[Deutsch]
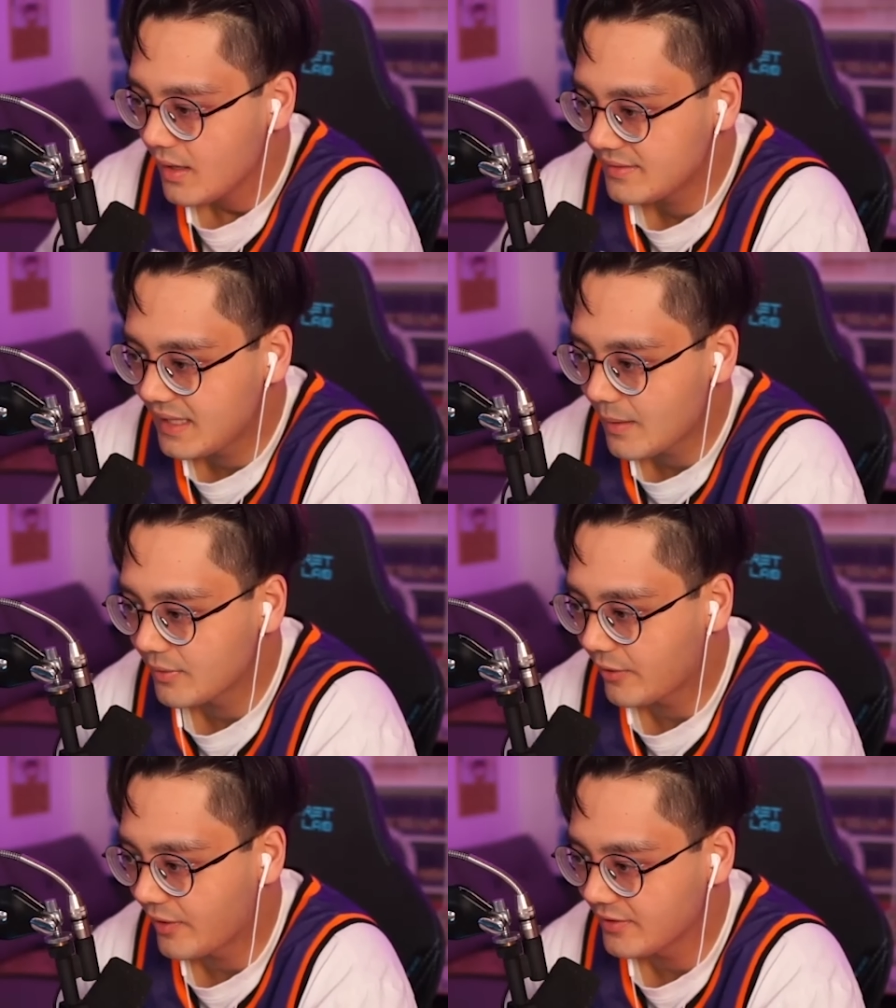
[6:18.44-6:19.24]
Die haben
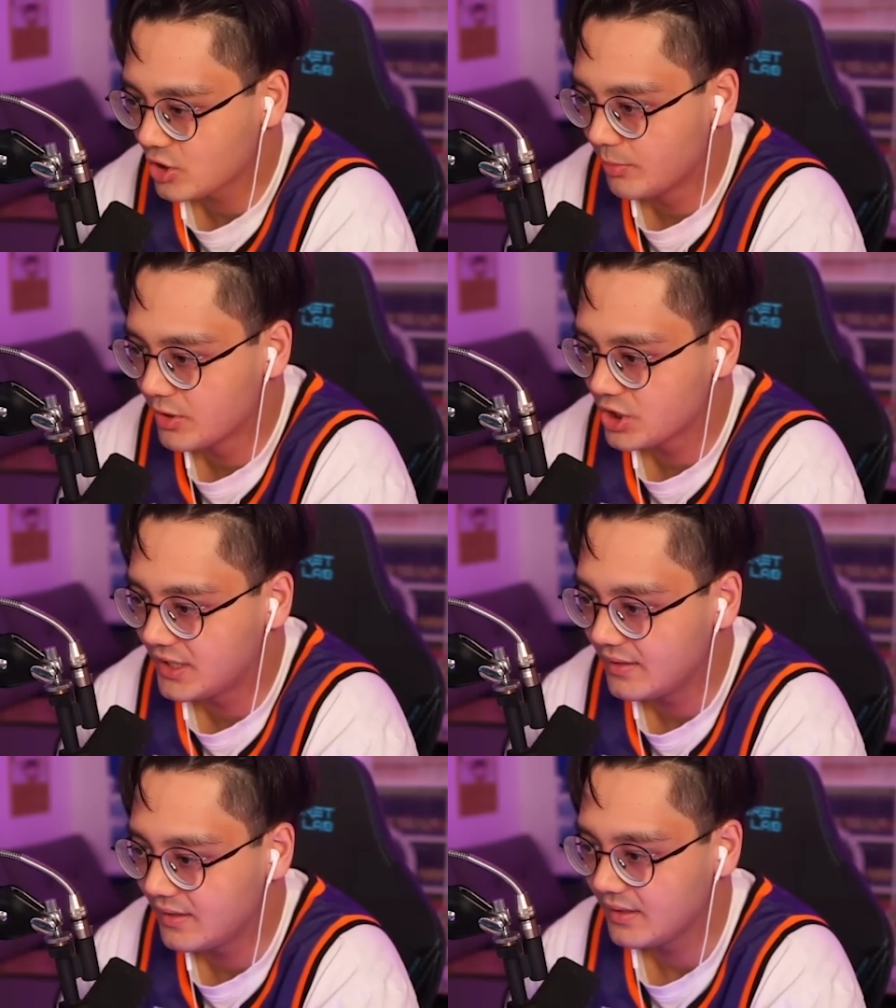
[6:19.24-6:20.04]
quasi schon
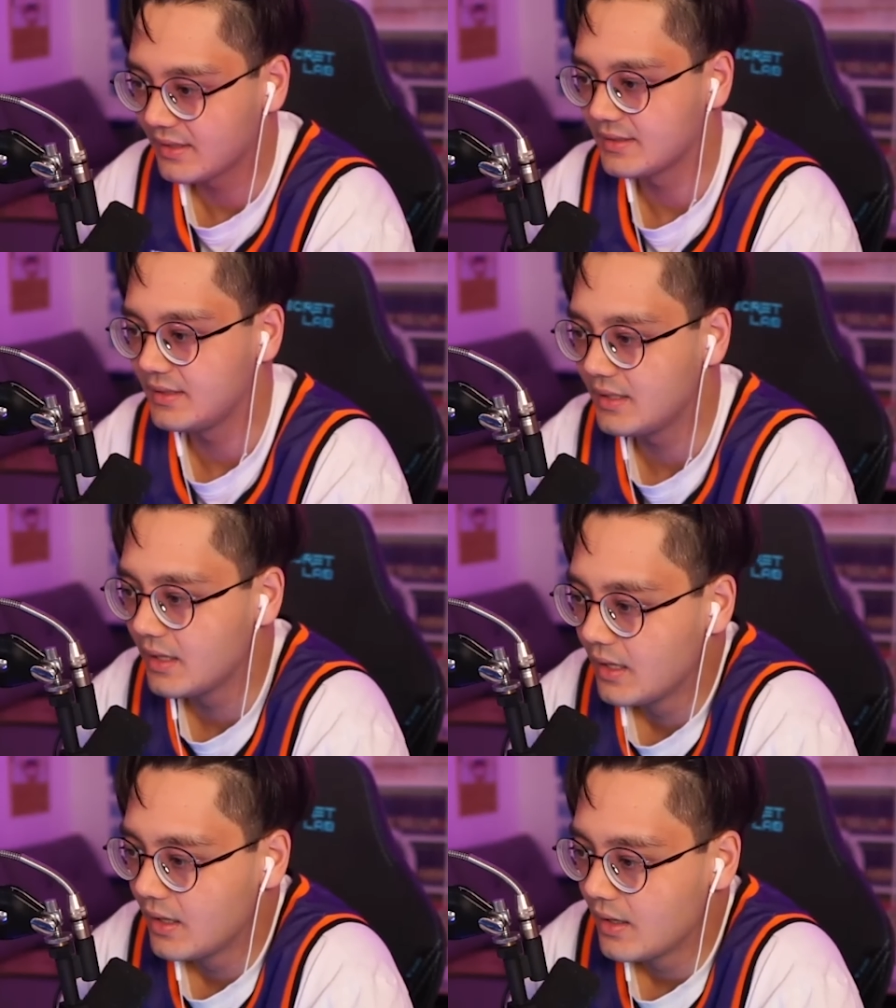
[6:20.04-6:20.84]
bestätigt, dass sie
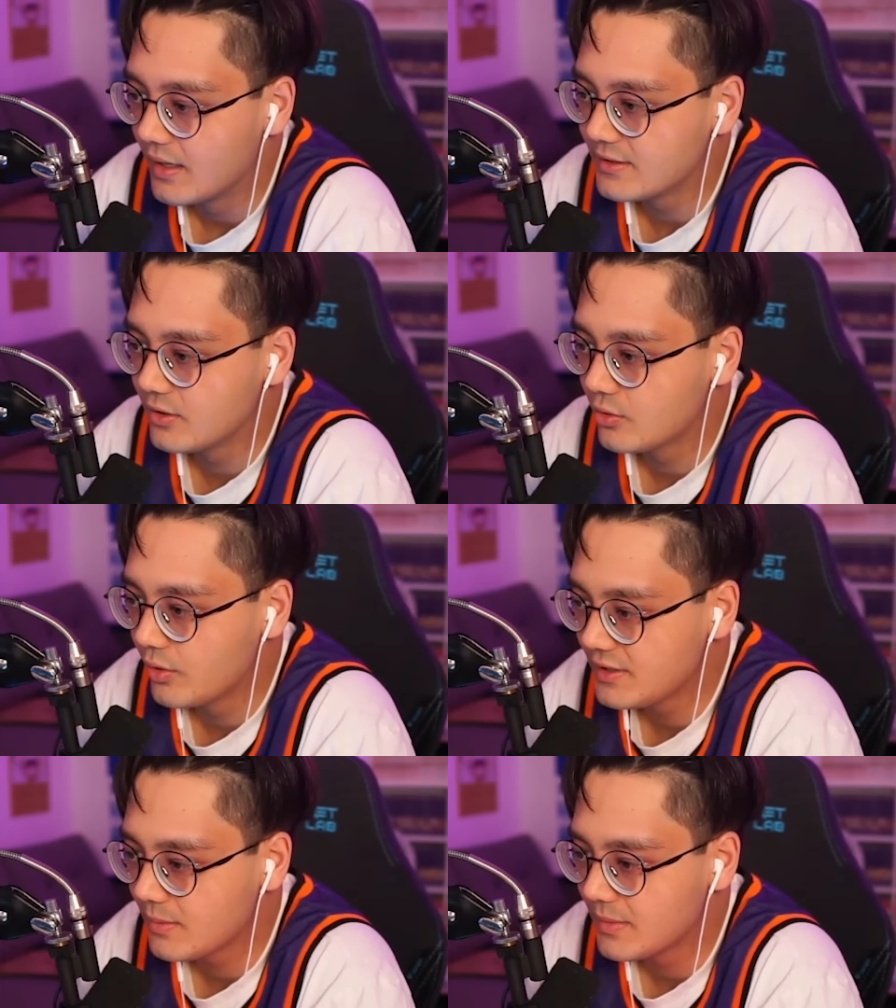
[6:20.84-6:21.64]
es
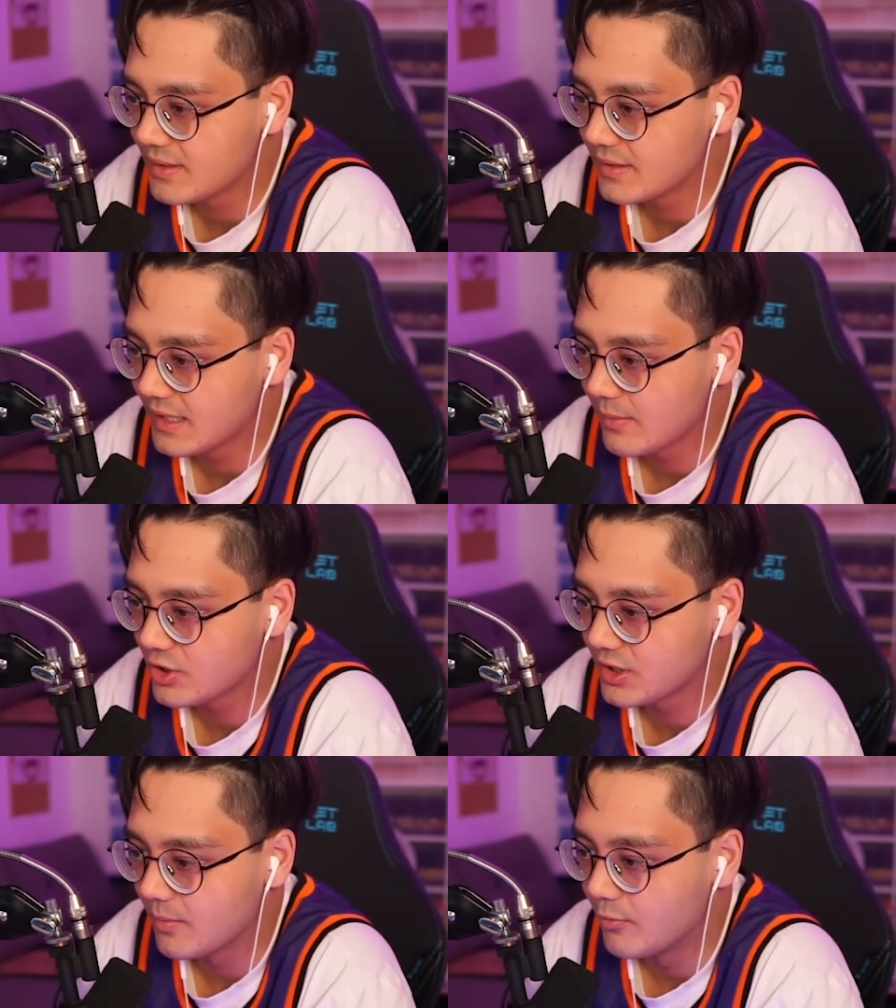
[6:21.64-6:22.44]
synchronisieren mit denselben
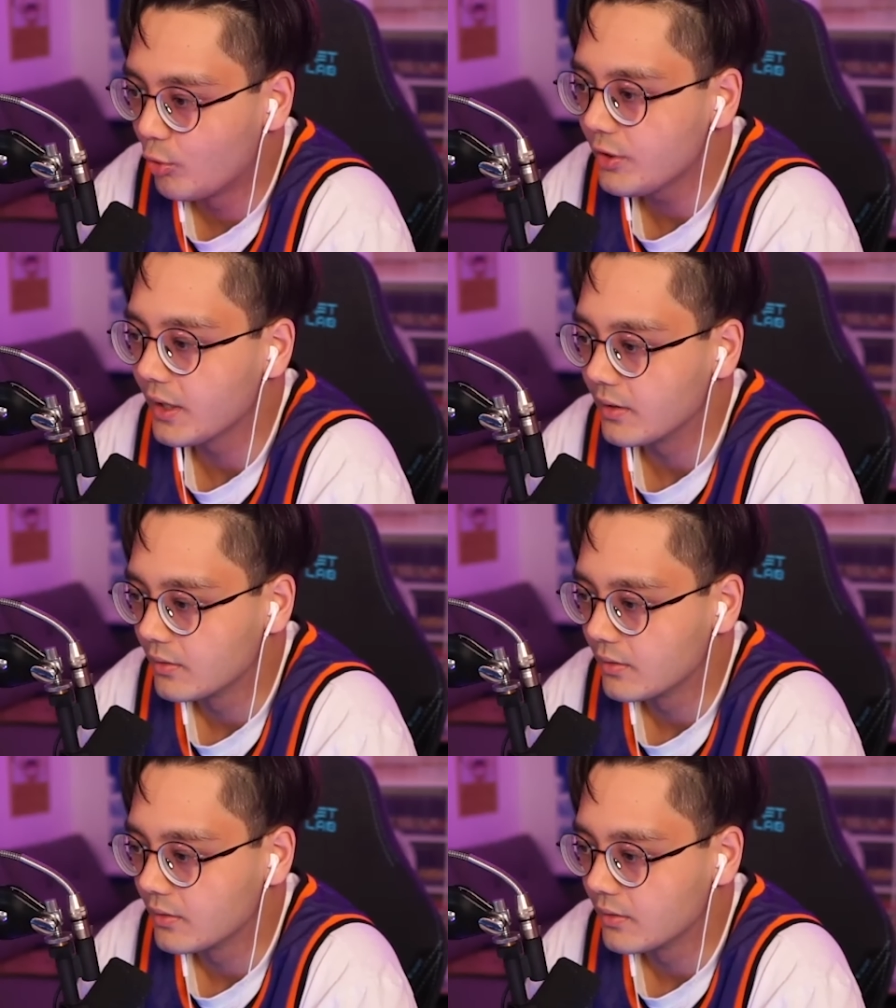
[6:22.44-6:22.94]
Stimmen. Wo denn?